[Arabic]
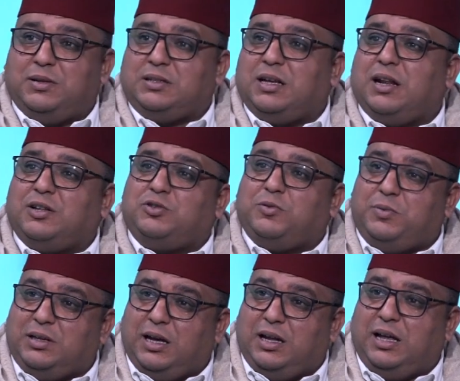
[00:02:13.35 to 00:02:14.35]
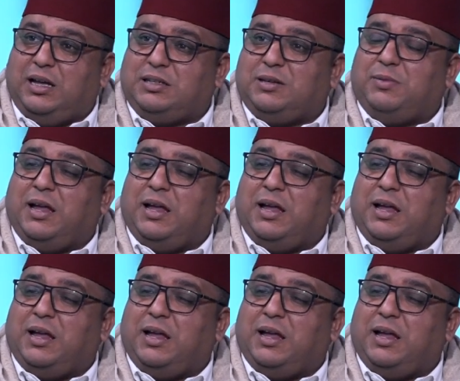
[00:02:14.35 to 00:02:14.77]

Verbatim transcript: التراتبيه على حسب